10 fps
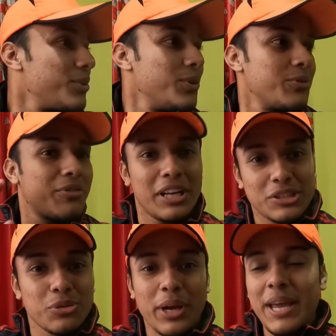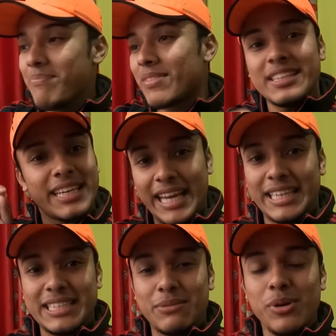তো ফ্রেশ হয়ে নিচে
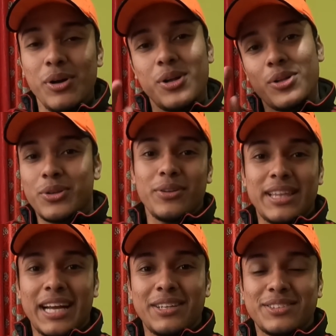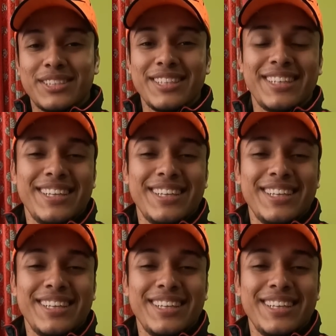খেতে যাব তখন দেখা হচ্ছে